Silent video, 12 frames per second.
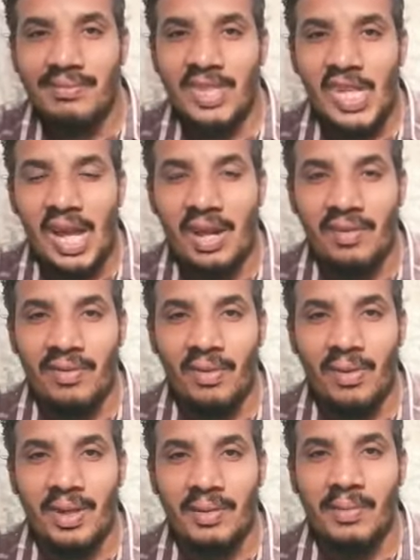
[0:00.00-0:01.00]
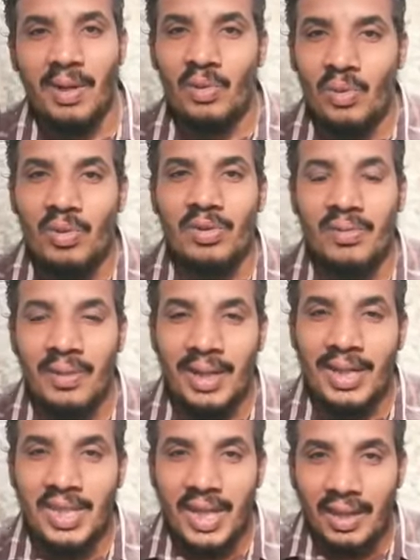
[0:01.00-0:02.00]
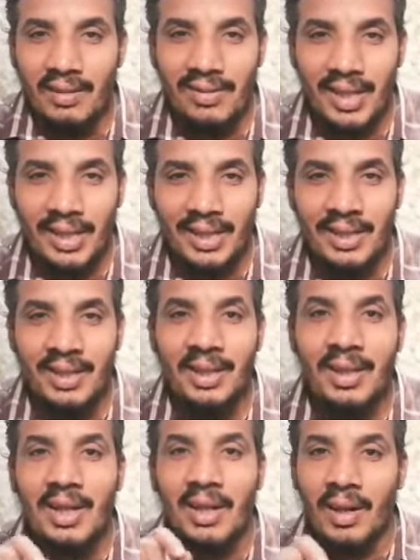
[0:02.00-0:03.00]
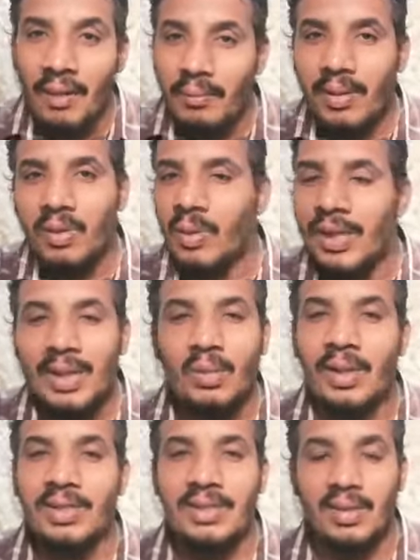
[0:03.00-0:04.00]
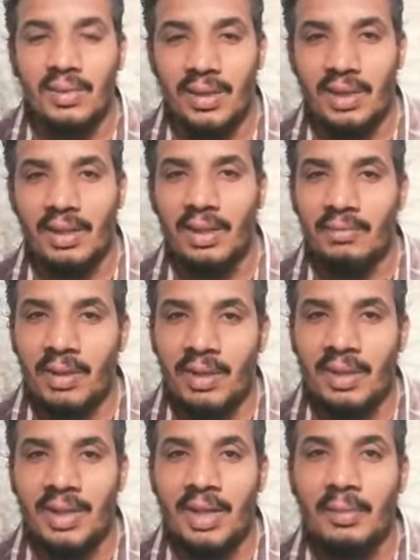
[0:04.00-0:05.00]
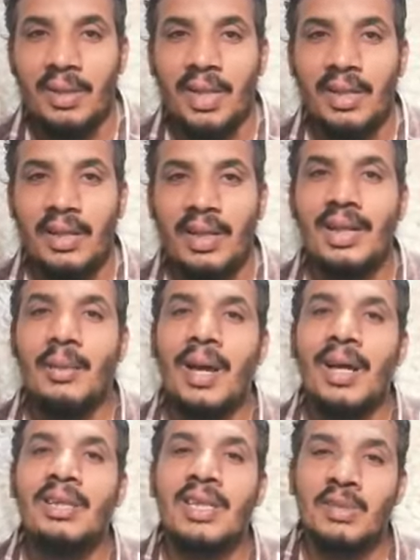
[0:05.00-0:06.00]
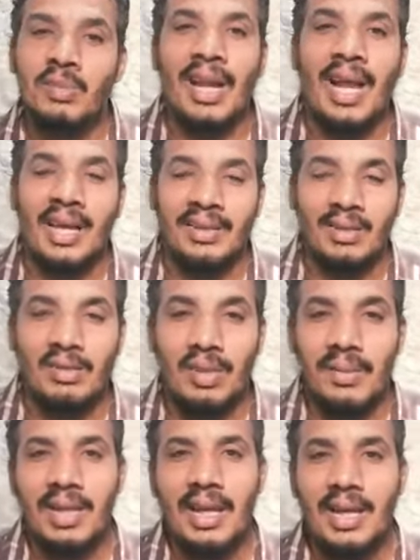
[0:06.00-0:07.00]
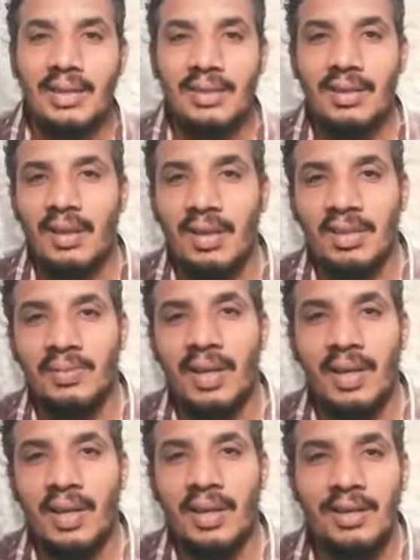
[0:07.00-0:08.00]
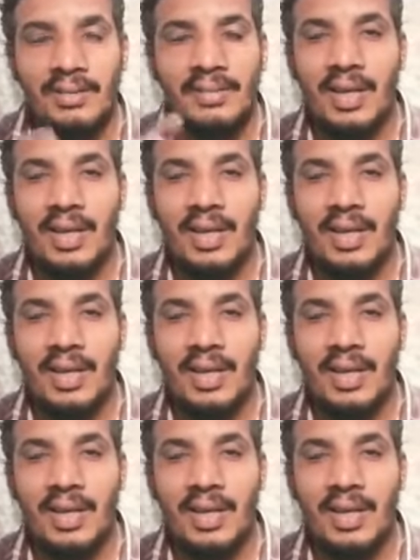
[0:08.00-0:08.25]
مش عارف برده انا شايف يعني لامبرد هو كده كويس قوي لامبرد كده جميل جدا ايه ده بقى اللي يثبت العكس لو ثبت العكس خلاص بقى